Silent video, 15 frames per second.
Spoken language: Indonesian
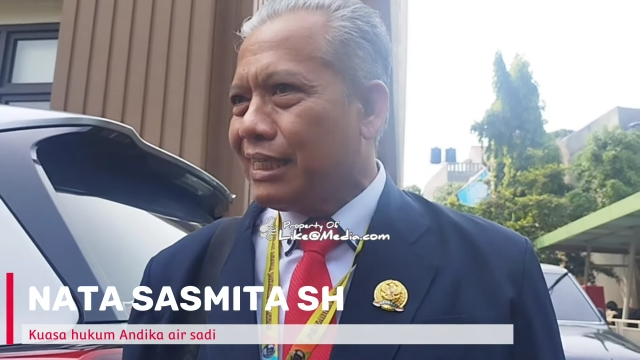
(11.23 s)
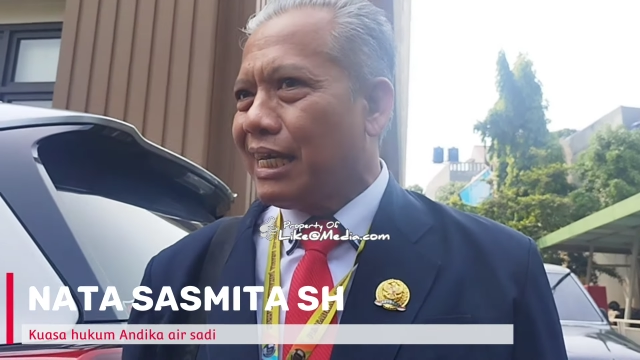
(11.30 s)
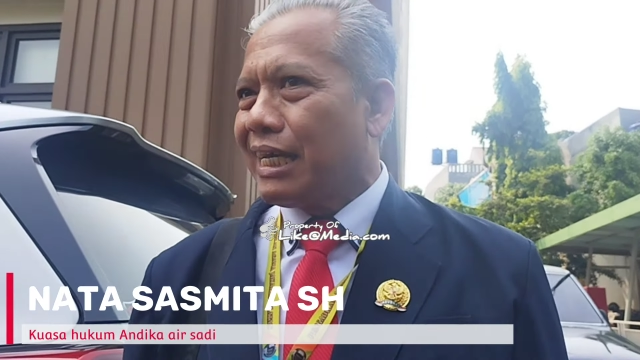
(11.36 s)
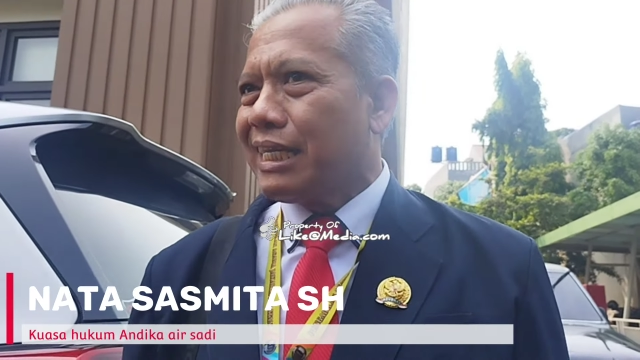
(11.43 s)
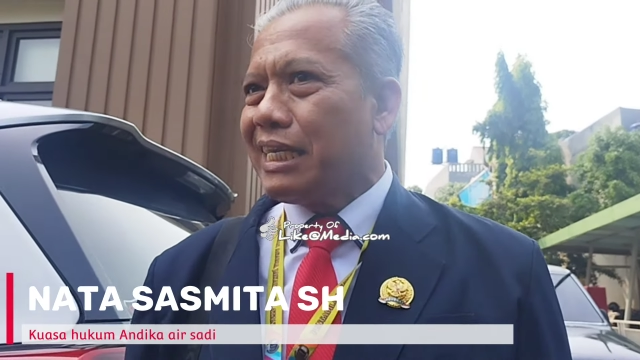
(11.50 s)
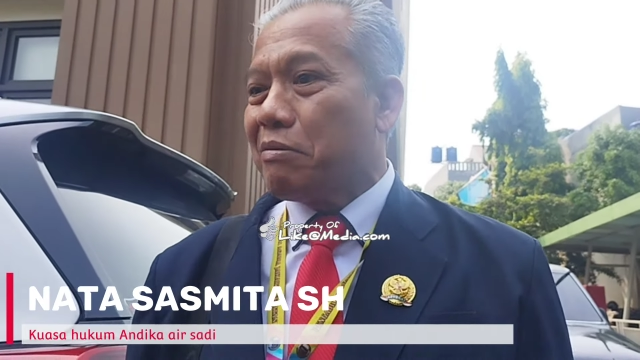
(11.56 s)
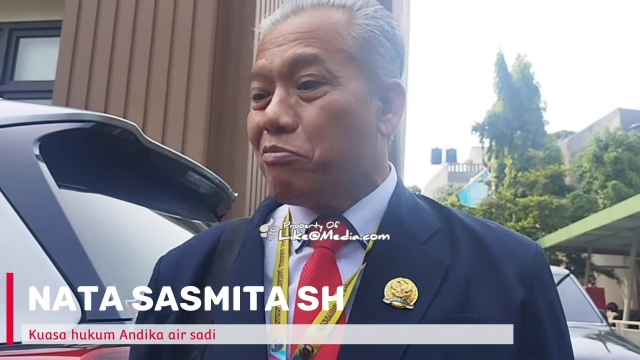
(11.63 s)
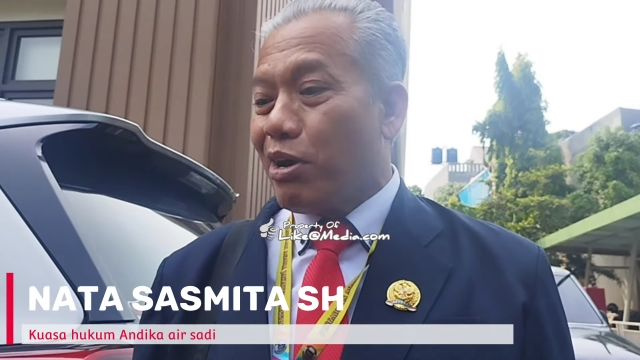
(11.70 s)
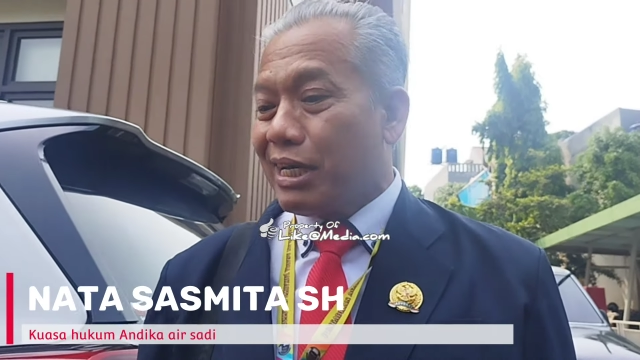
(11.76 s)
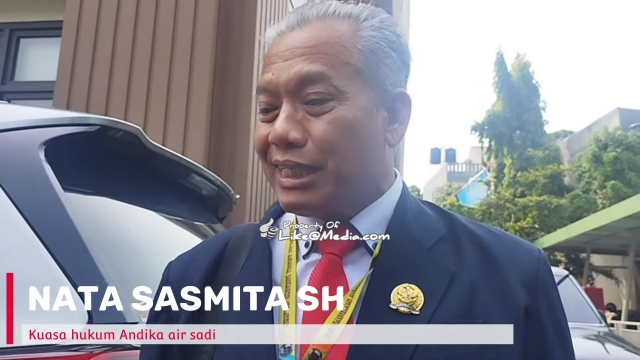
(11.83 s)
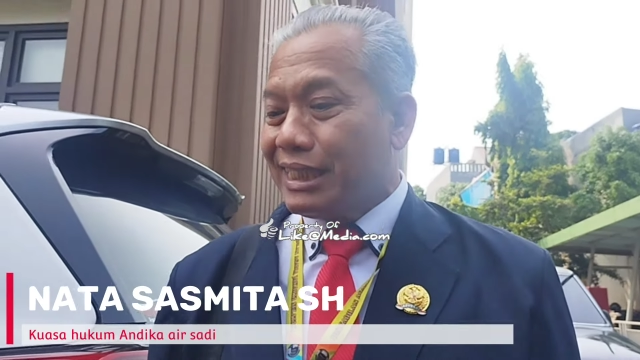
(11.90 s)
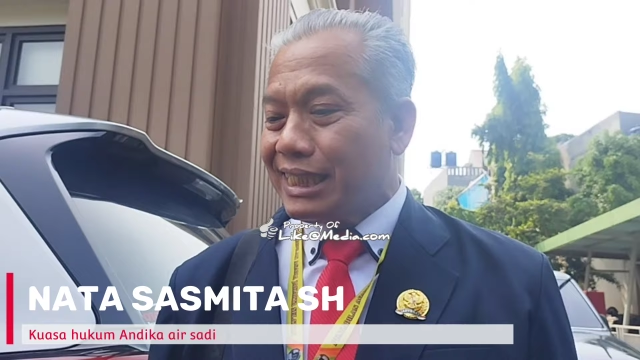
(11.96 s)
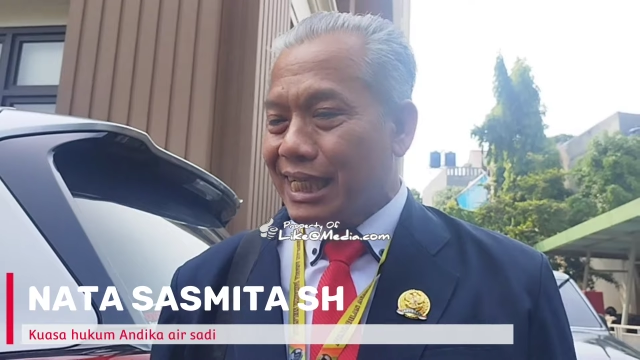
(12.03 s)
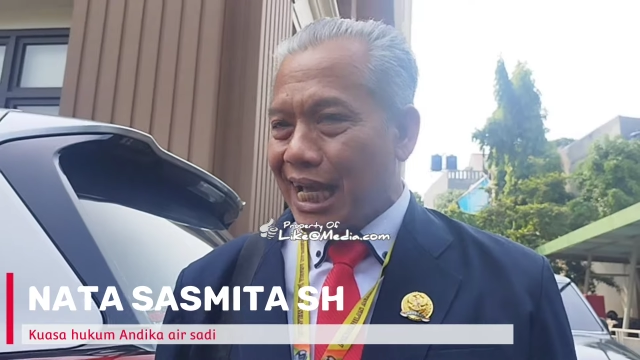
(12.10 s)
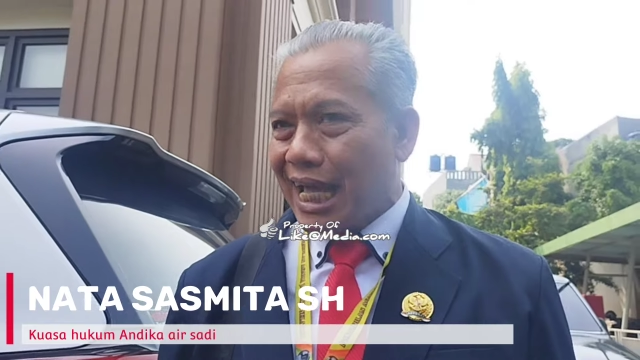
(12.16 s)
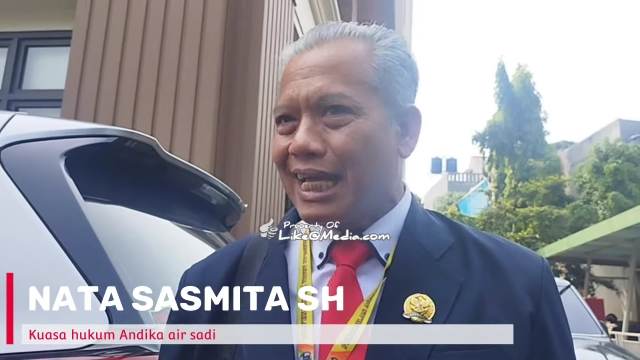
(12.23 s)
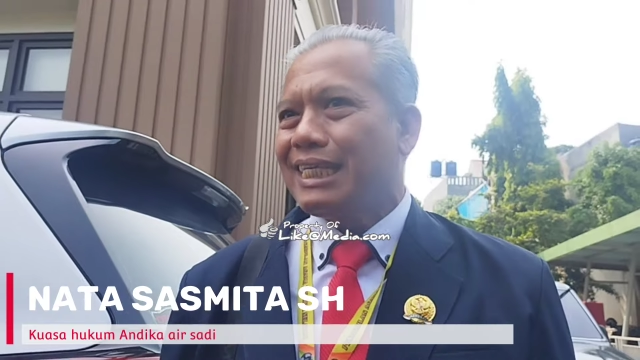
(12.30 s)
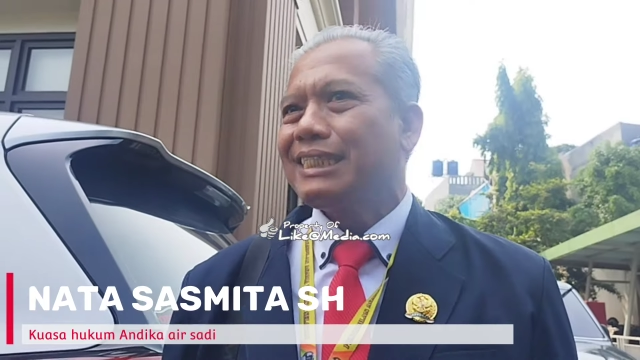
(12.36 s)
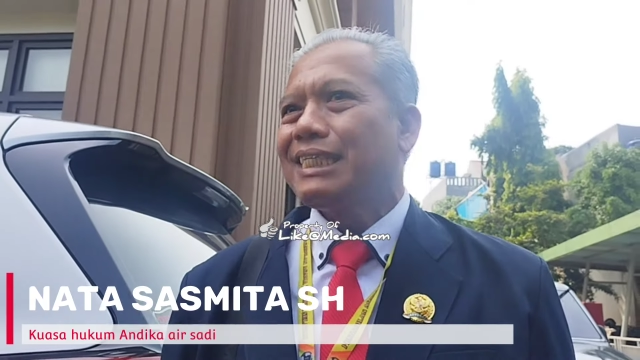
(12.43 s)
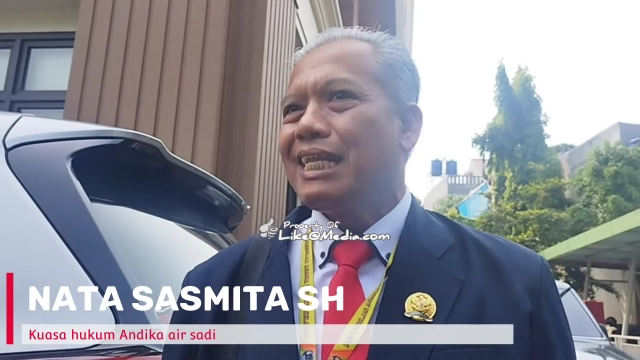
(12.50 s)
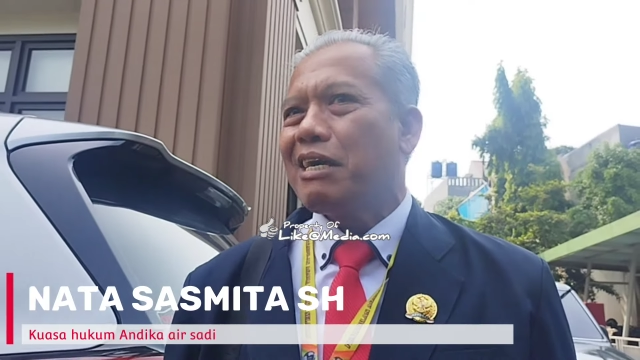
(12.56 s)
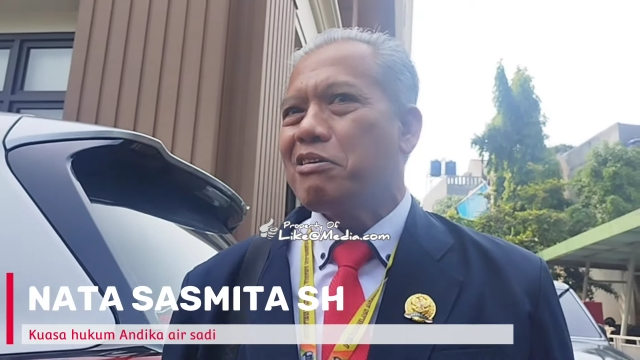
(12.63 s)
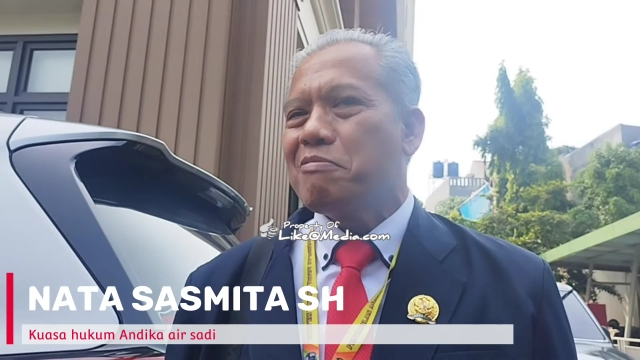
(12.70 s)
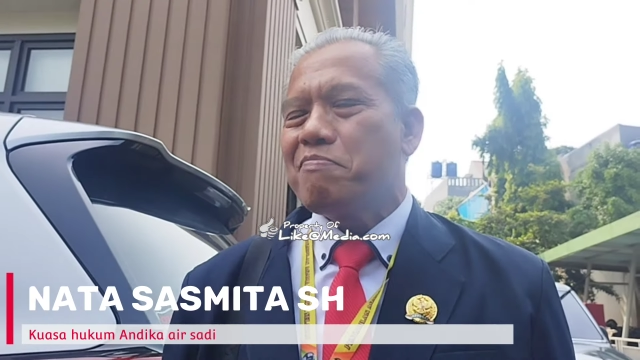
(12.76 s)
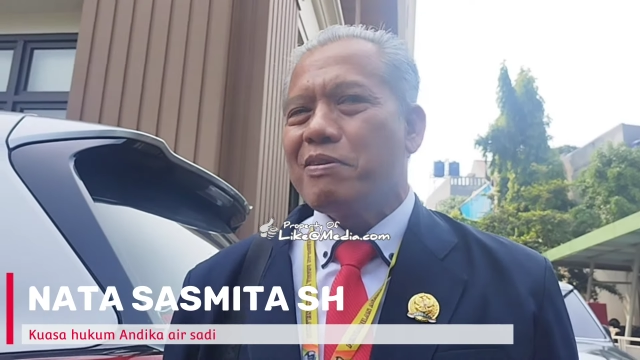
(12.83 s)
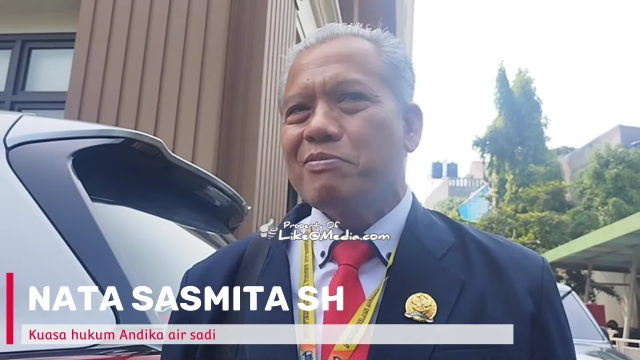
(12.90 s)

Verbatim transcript: dari Ibu Anissa selaku